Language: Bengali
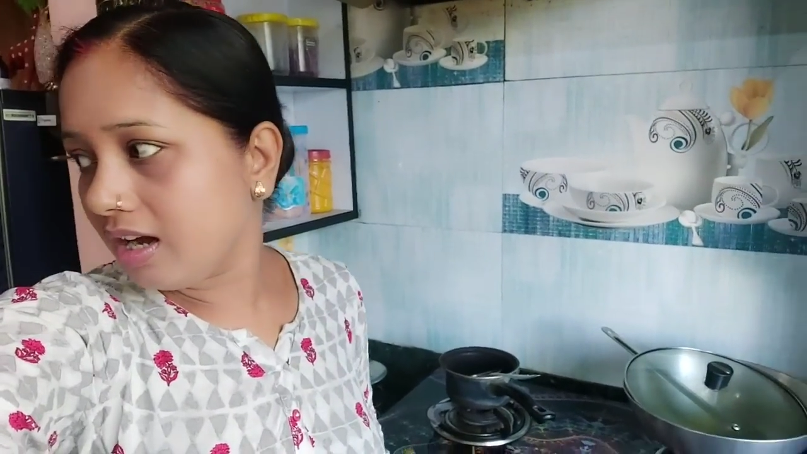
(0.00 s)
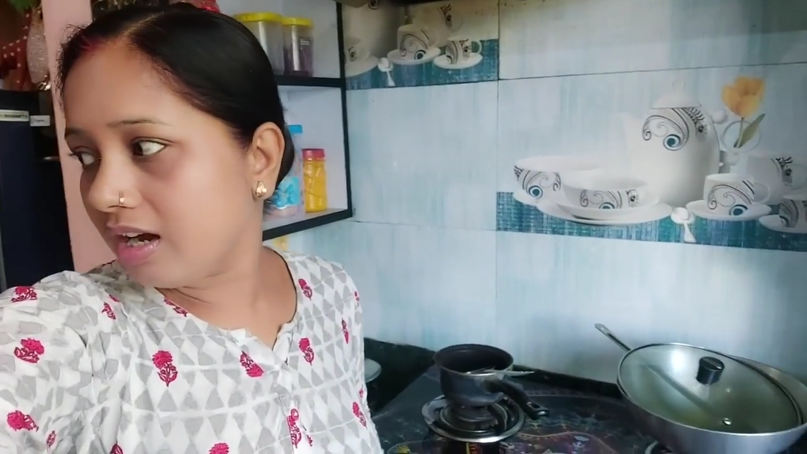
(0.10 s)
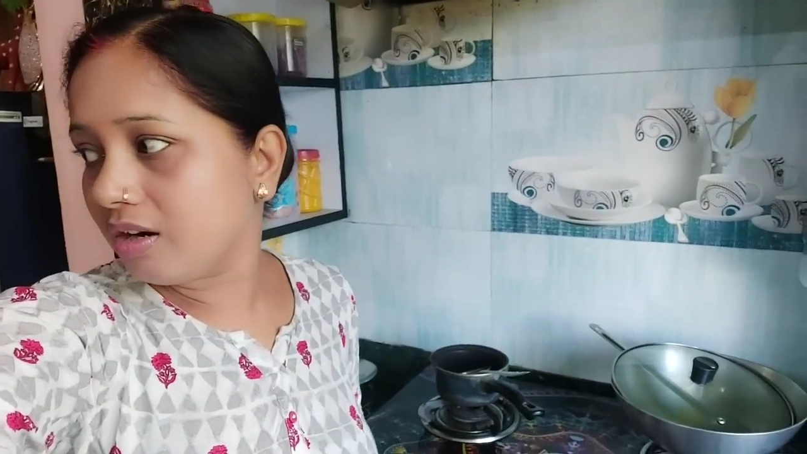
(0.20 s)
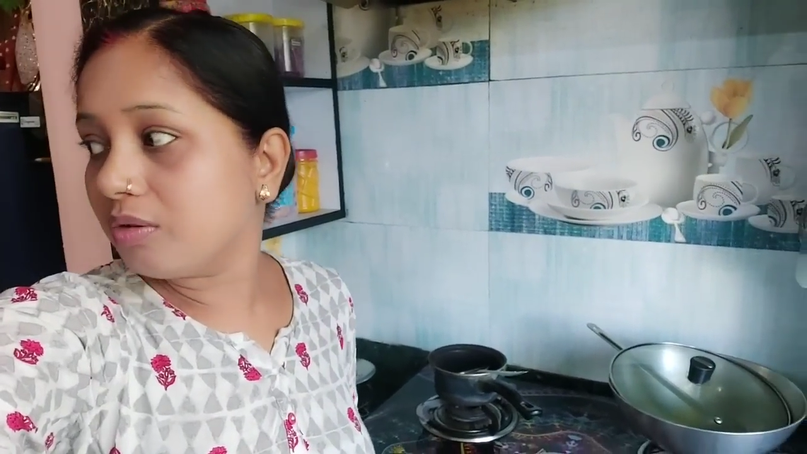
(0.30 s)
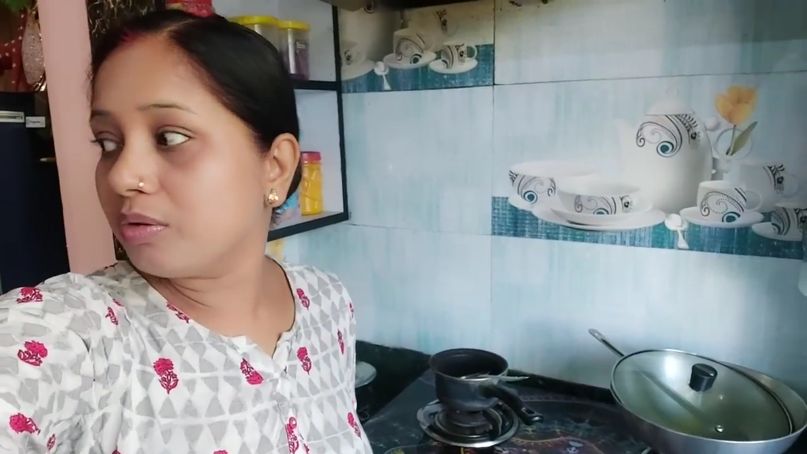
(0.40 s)

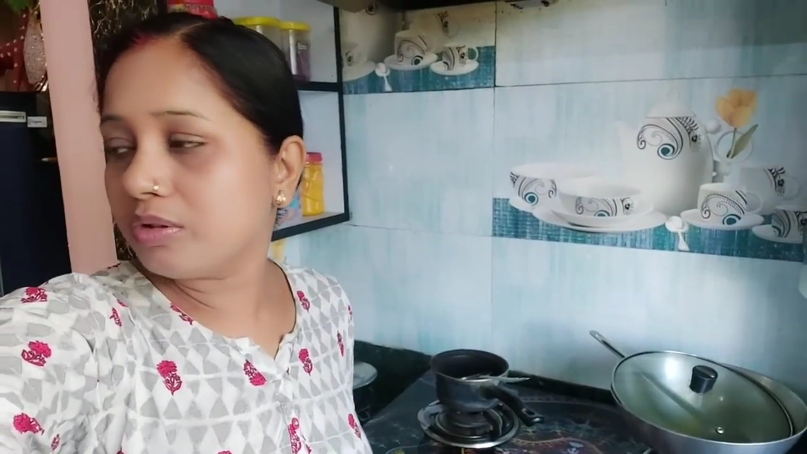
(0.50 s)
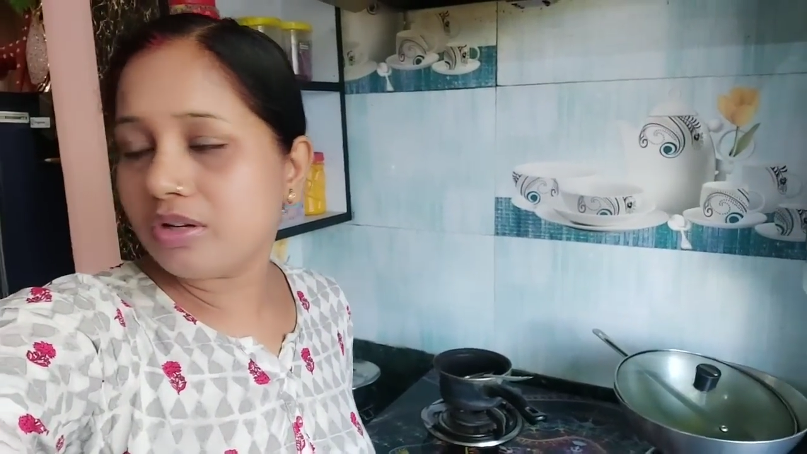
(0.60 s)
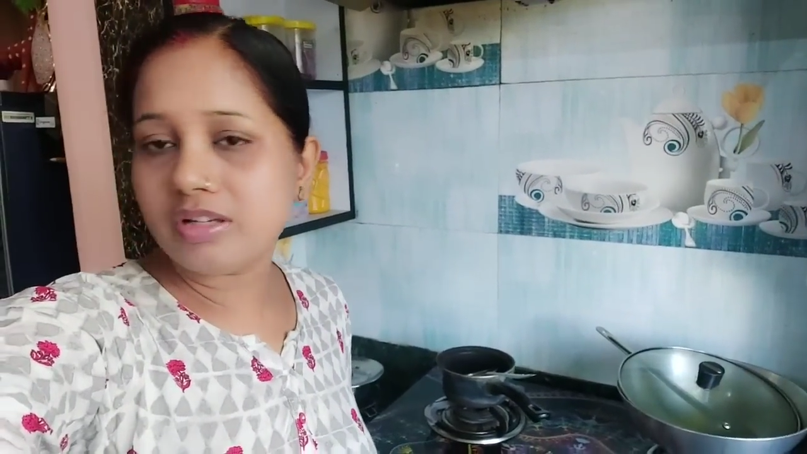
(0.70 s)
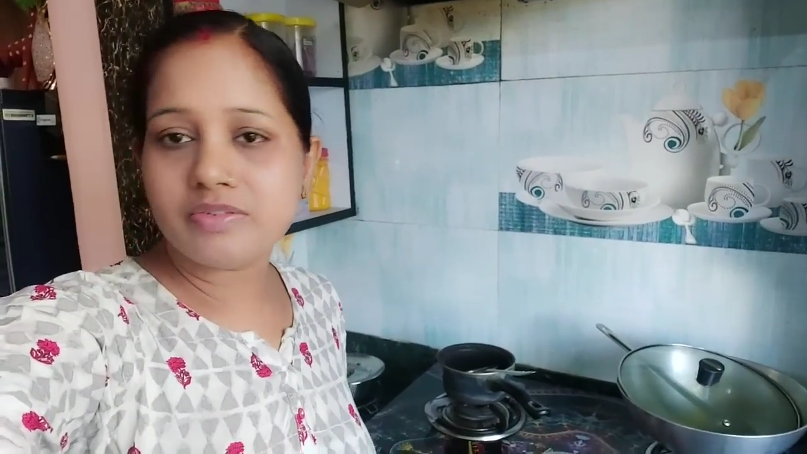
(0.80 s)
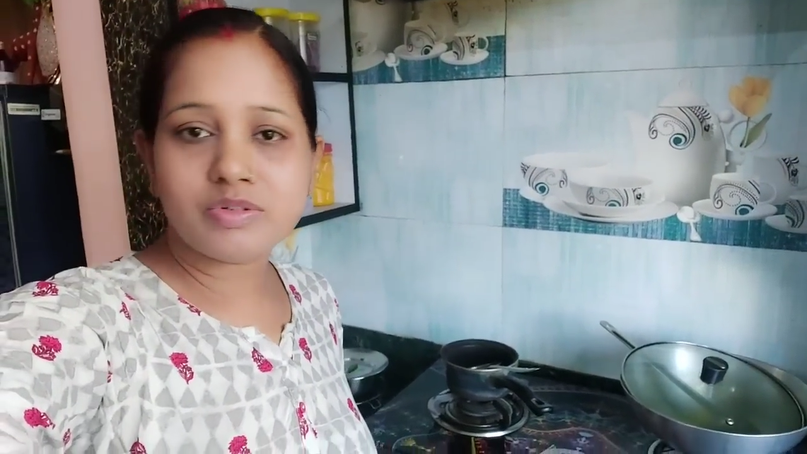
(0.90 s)
আর ওই
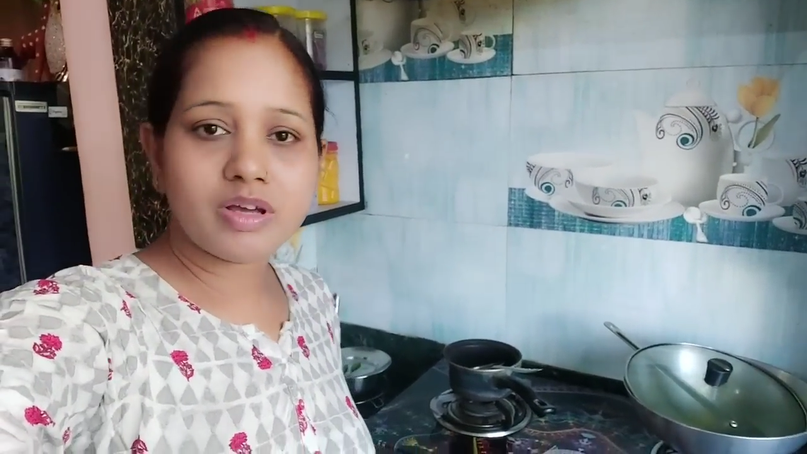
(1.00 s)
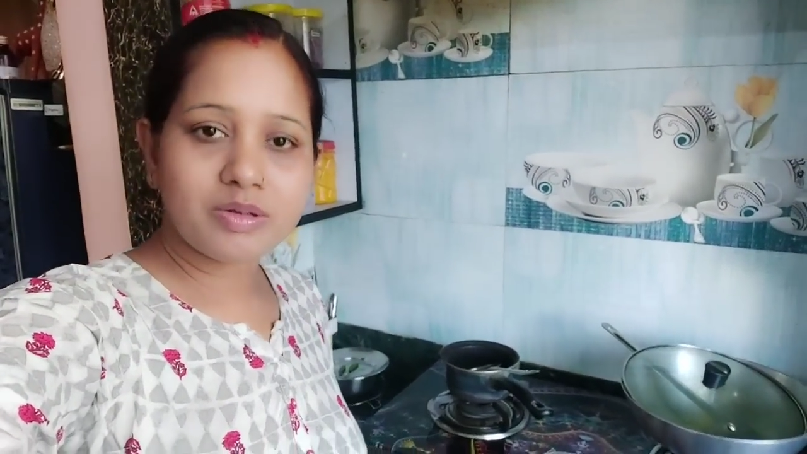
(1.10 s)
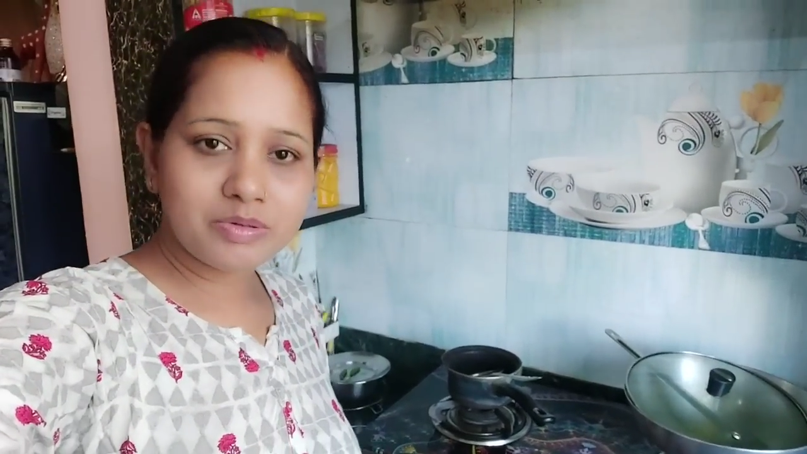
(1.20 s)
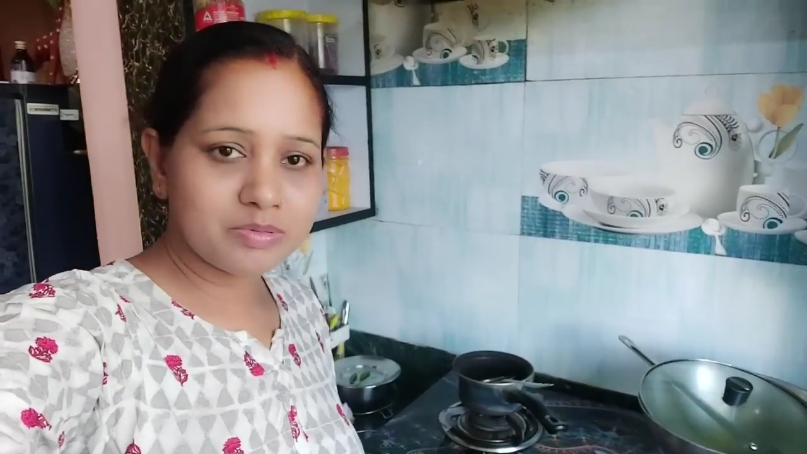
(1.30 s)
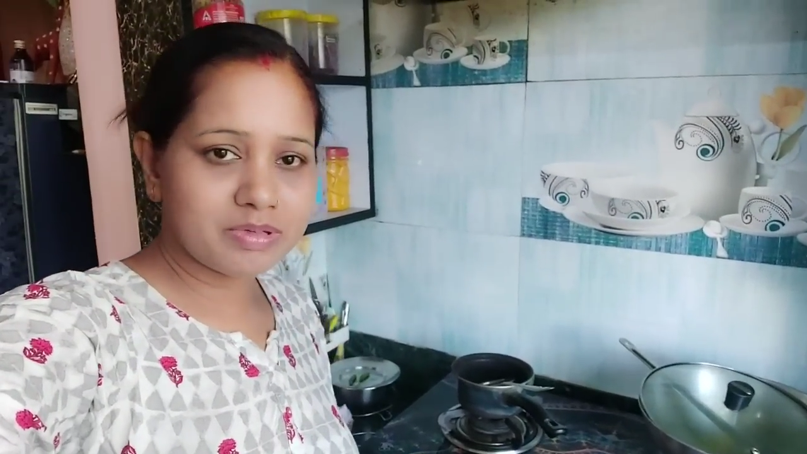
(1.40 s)
ঘরে ইন্দ্র
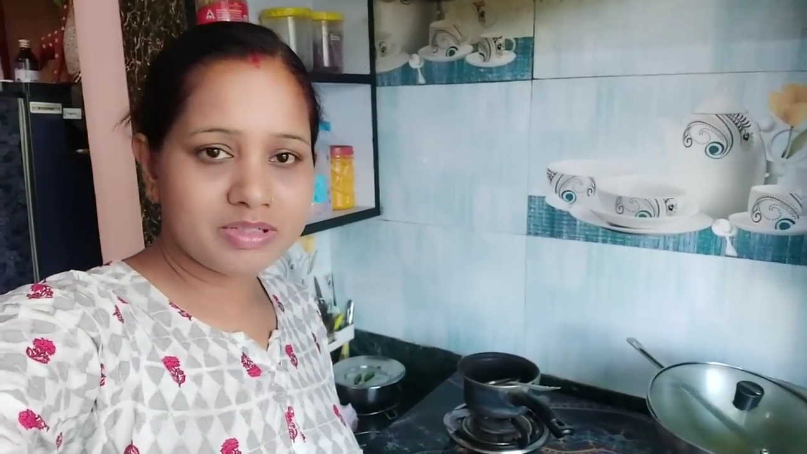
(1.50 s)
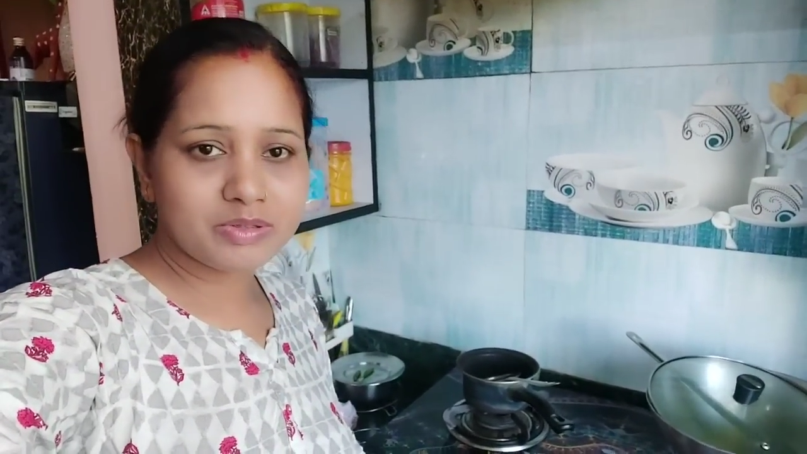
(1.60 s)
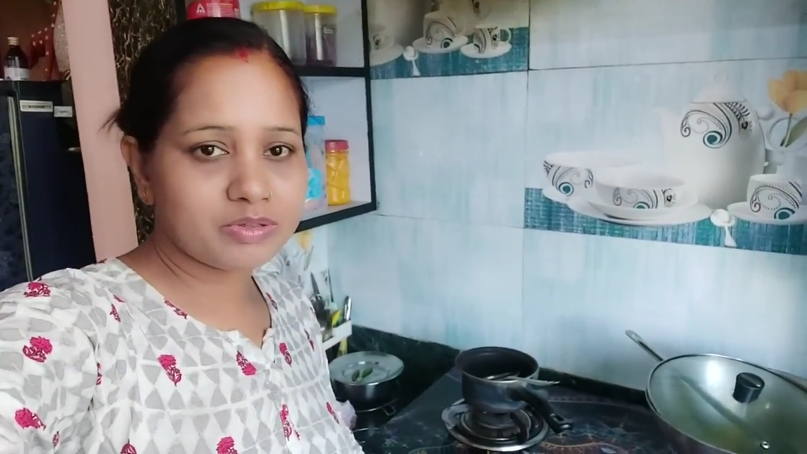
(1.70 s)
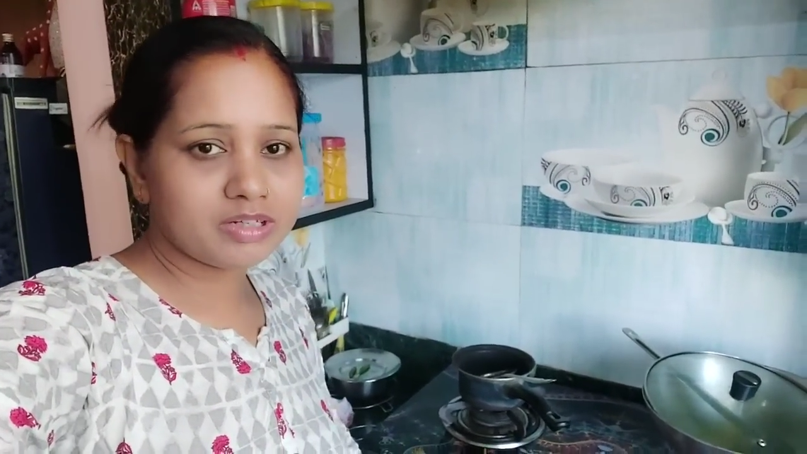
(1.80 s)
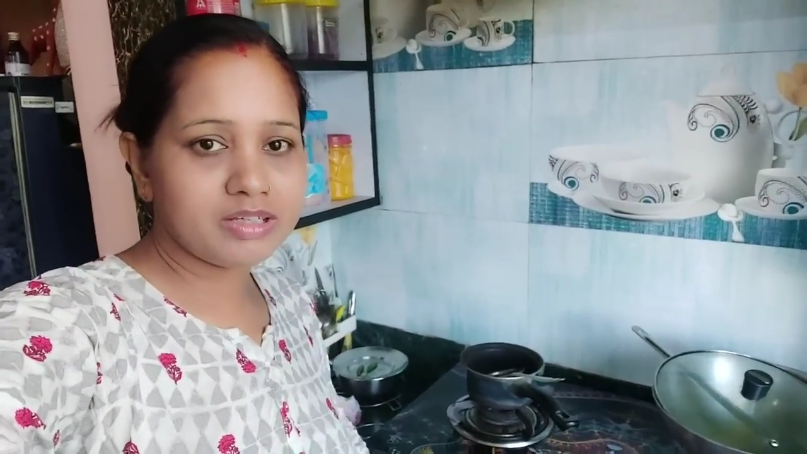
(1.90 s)
এখনও ঘুমাচ্ছে
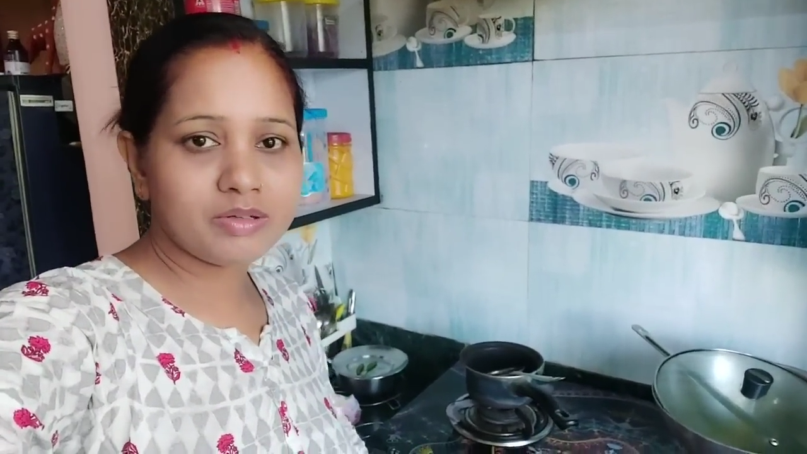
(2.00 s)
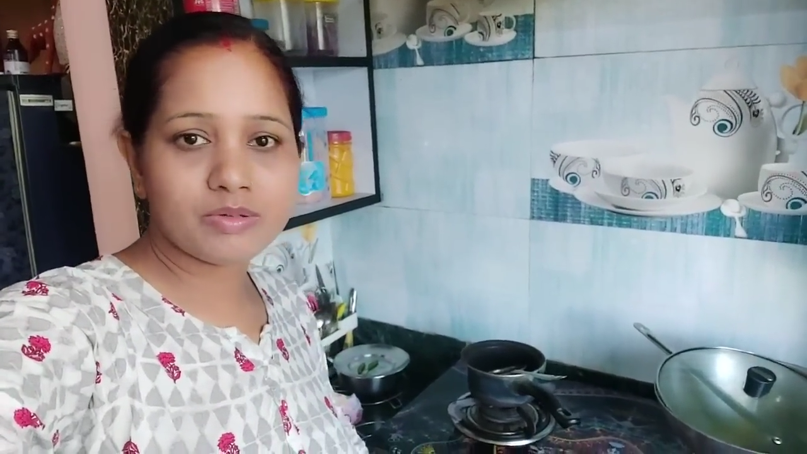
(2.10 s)
ওঠেনি